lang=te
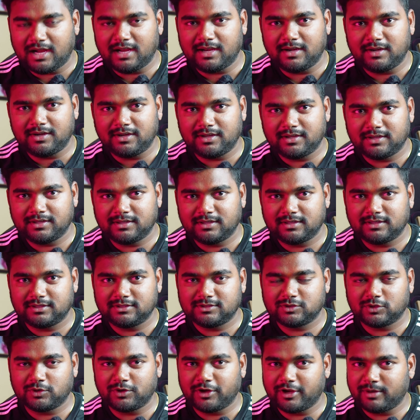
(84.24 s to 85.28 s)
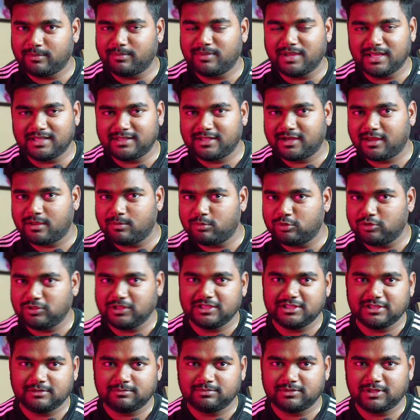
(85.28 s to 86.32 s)
అండ్ సో uh, నేను మీ అందరికి ముందే
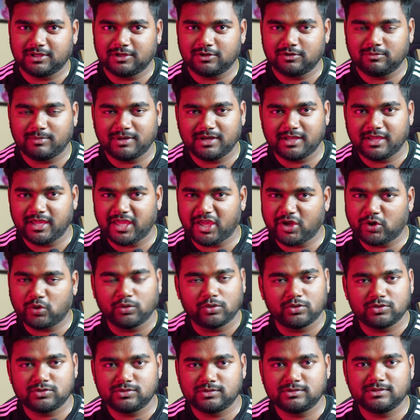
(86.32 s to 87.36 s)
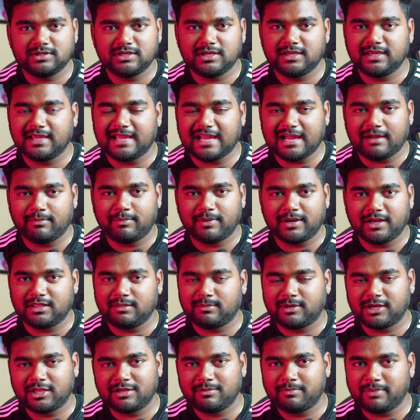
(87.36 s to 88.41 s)
చెప్తాను మనకి ఎక్కువ రోజులు ఈ యాప్ అనేది
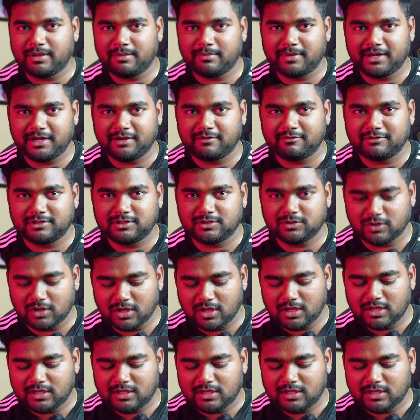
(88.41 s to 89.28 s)
మనకి పేమెంట్ ఇవ్వదు